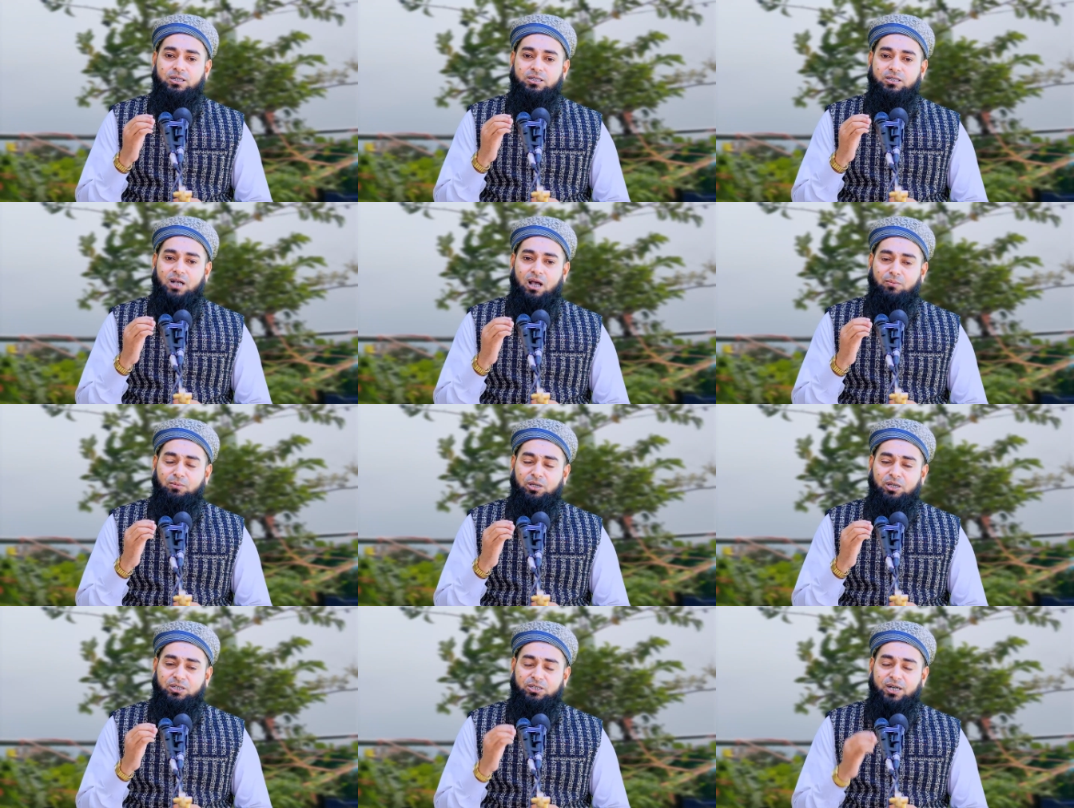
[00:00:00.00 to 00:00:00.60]

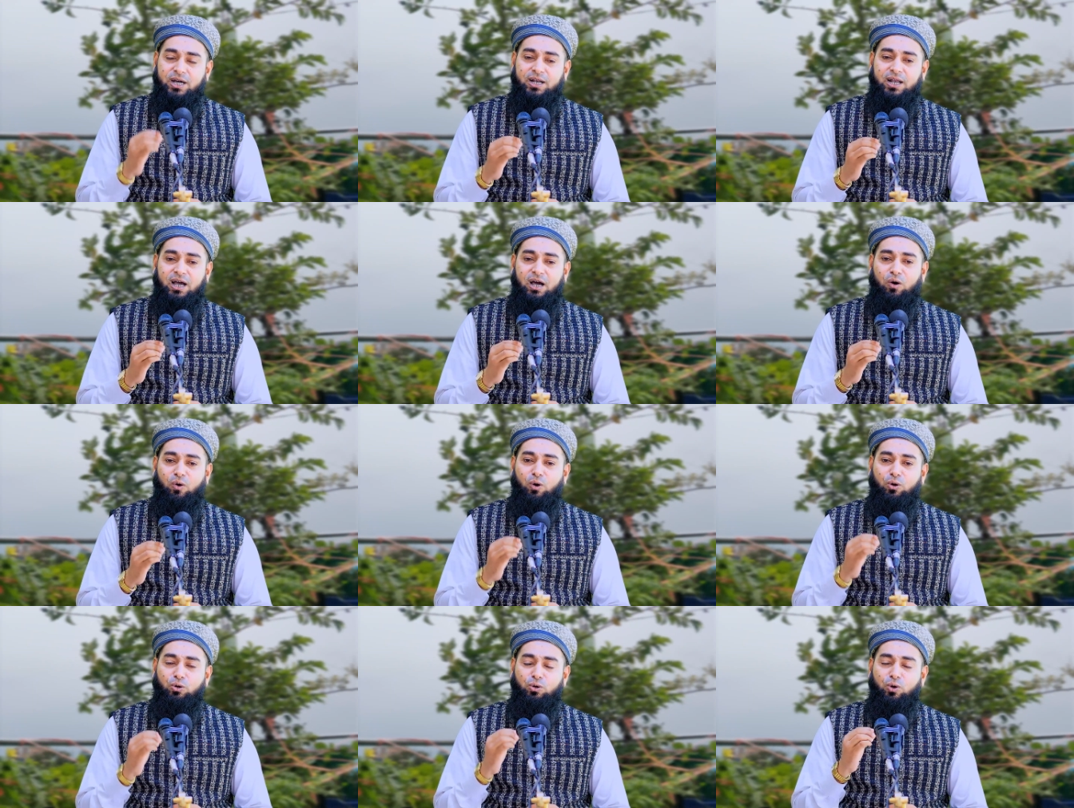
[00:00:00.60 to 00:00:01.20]
স্বামী ছাড়া
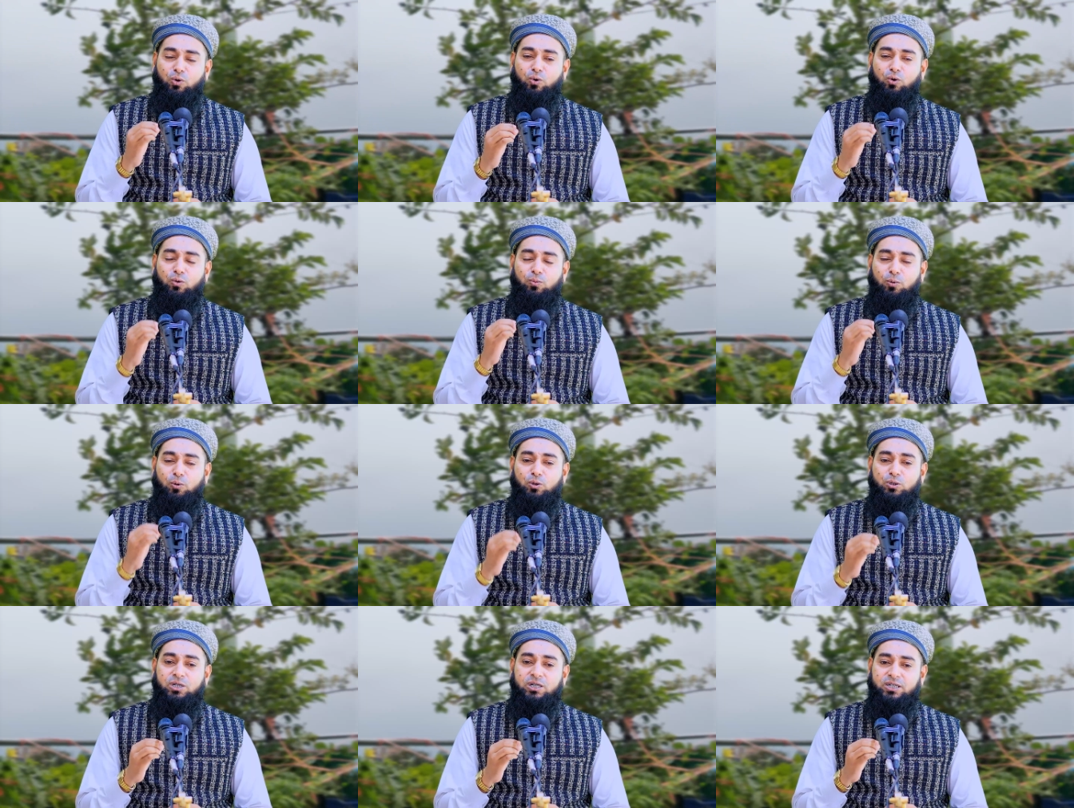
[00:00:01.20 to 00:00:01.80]
অন্য কোনো
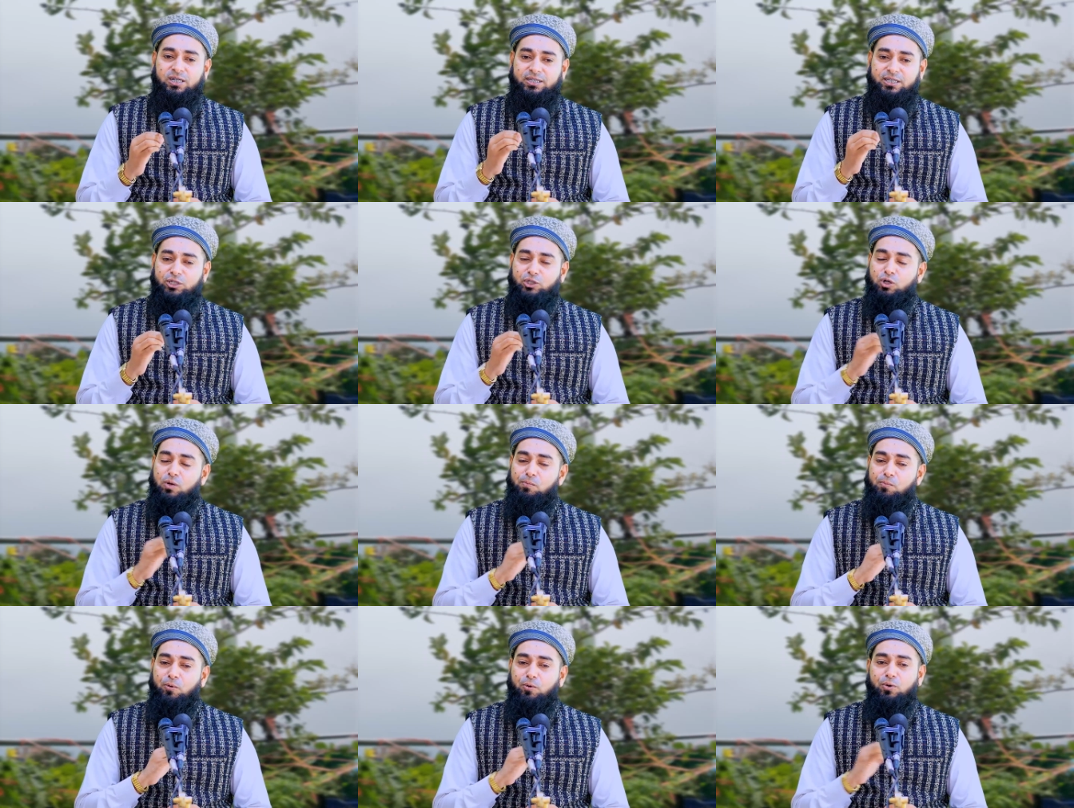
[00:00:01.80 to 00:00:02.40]
পুরুষের সাথে
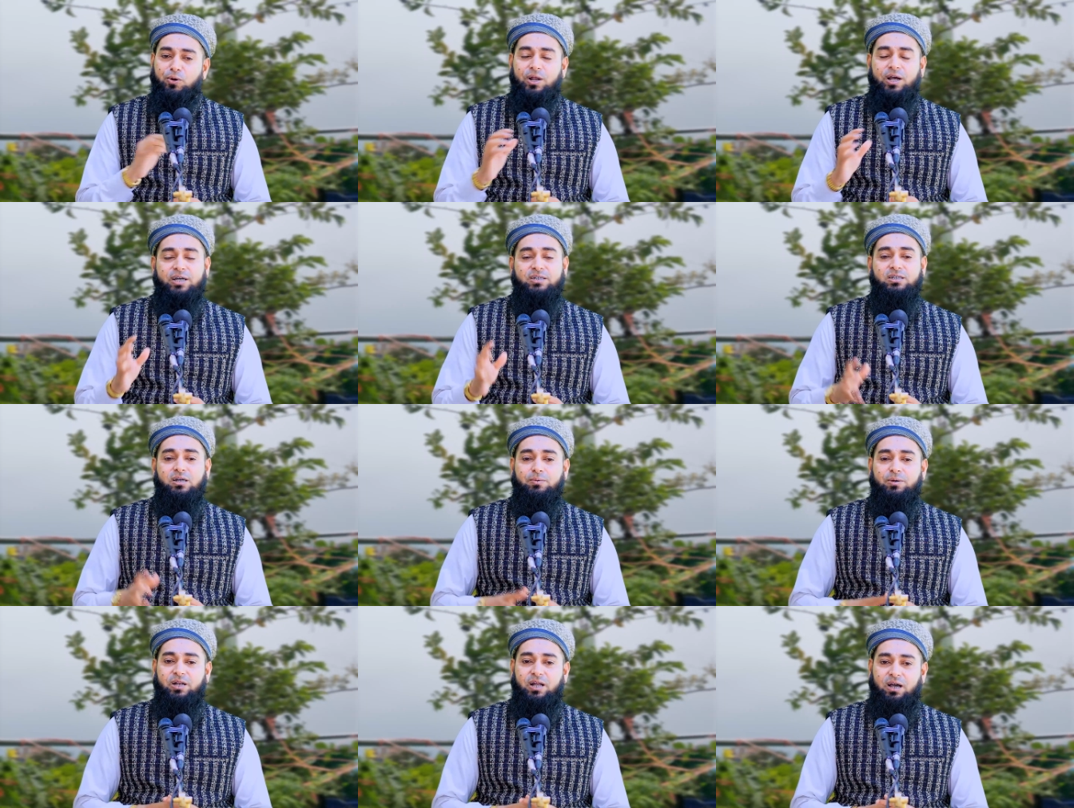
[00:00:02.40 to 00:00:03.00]
সম্পর্ক রাখা
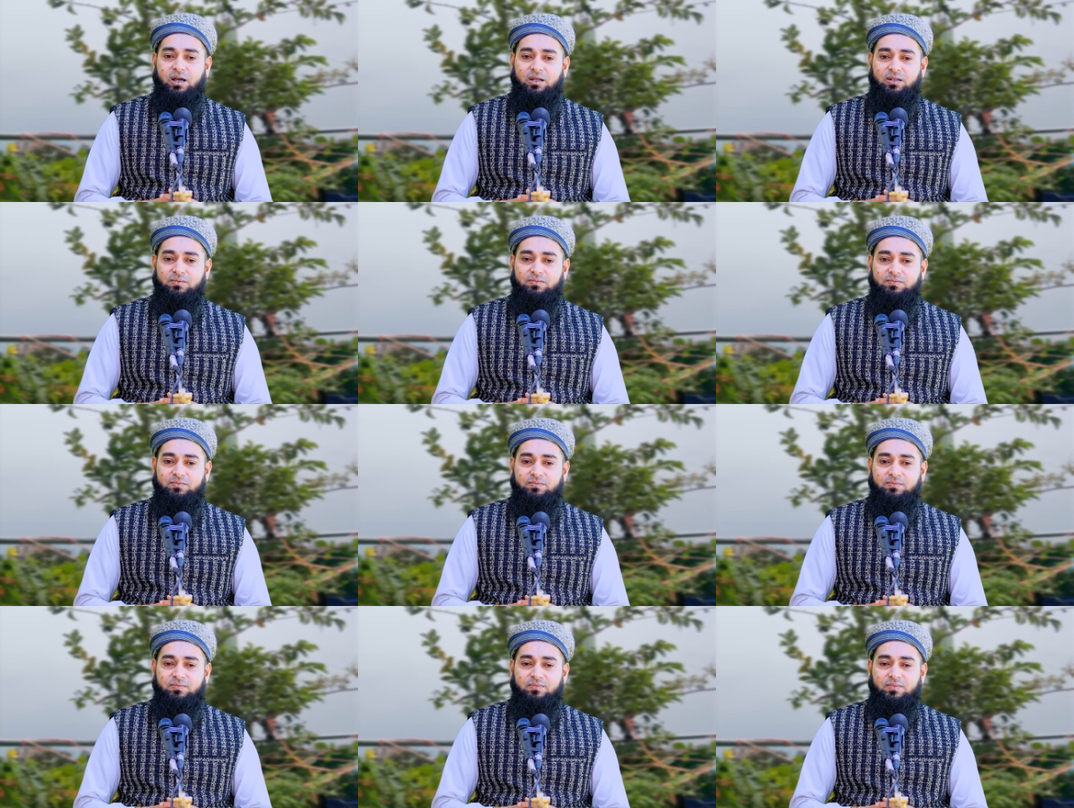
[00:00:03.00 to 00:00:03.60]
যাবে না
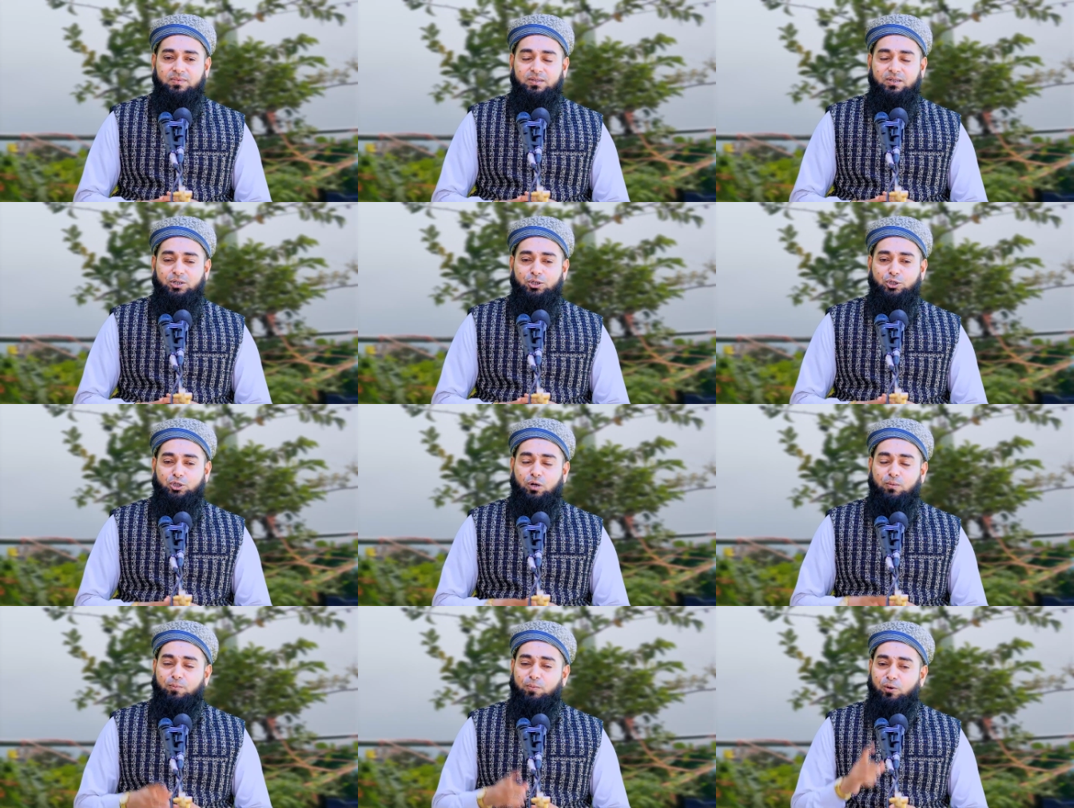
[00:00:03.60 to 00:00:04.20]

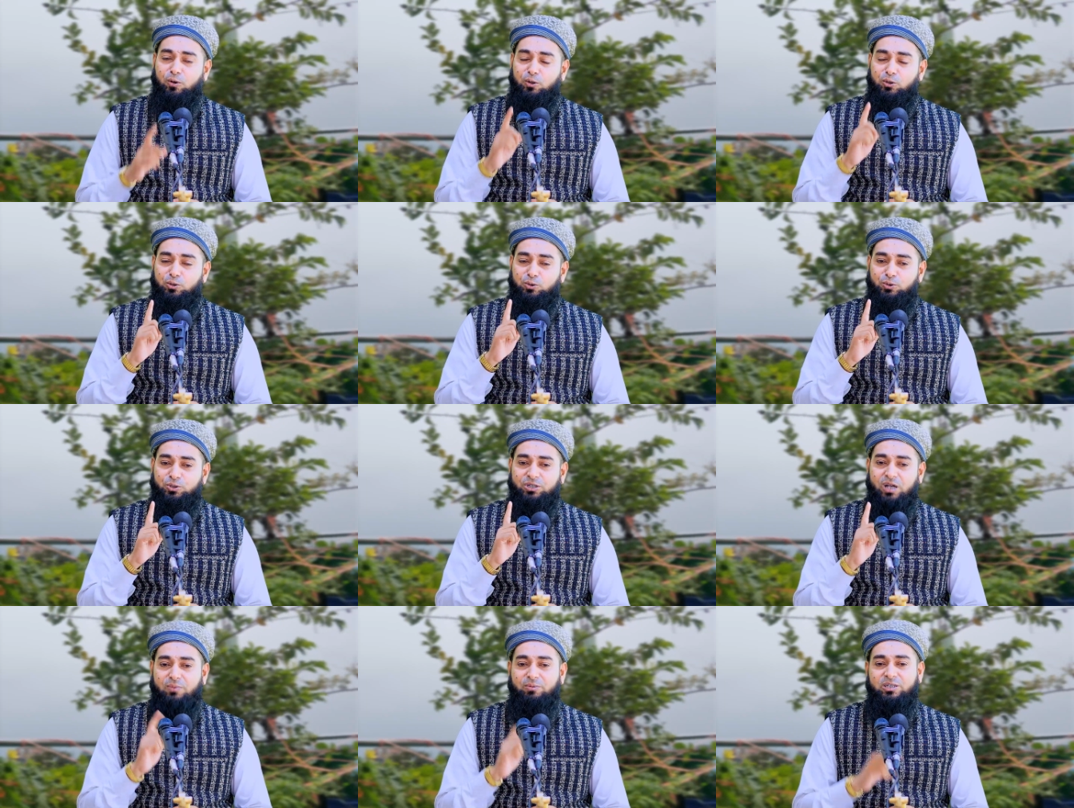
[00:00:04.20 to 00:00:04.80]
সম্পর্ক
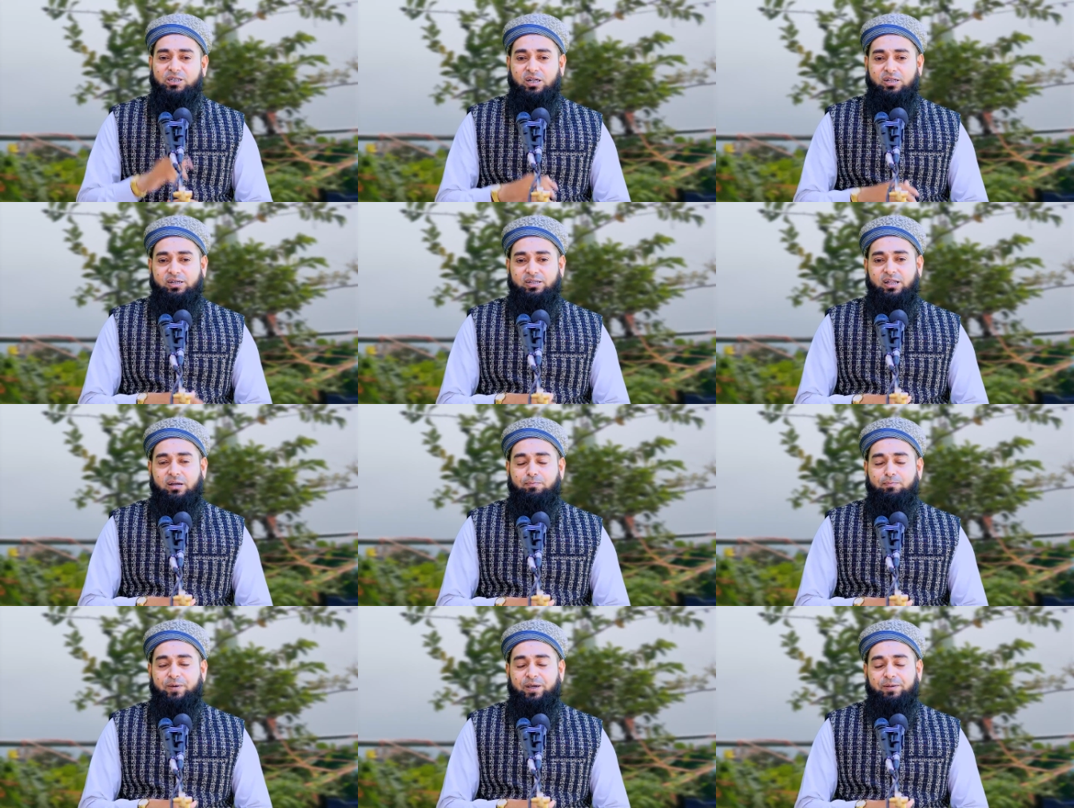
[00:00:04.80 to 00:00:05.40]
শুধু স্বামীর সাথে
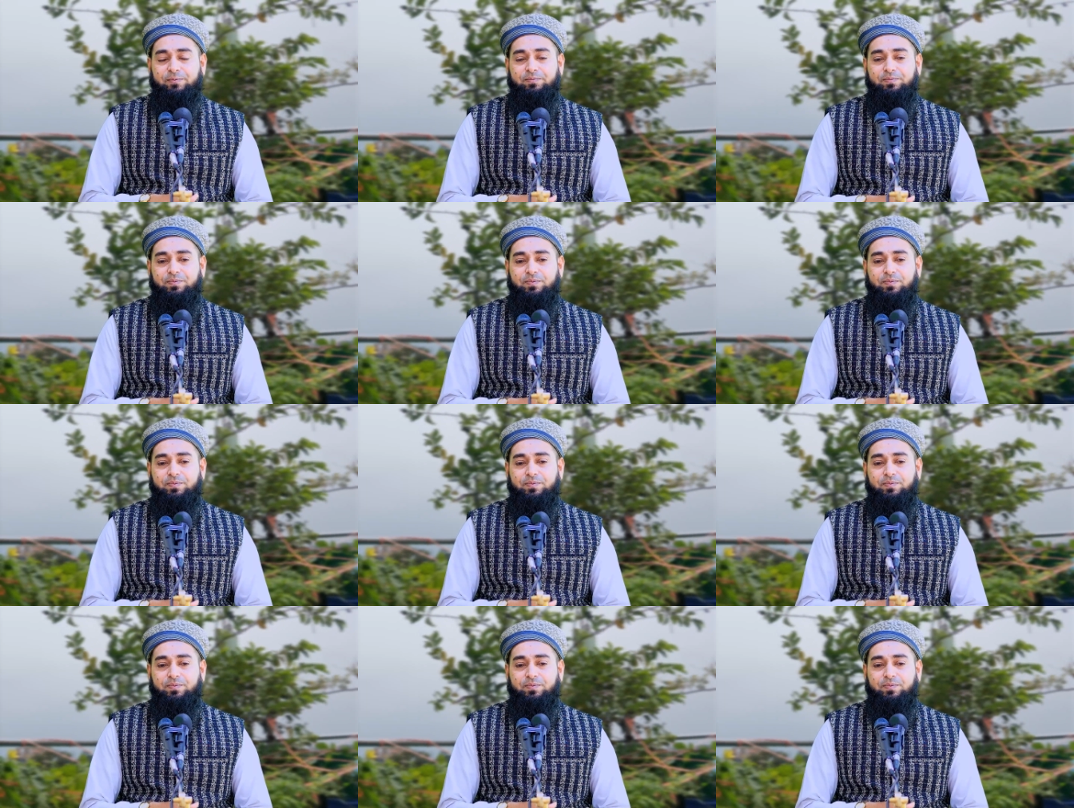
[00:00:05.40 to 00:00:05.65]
থাকবে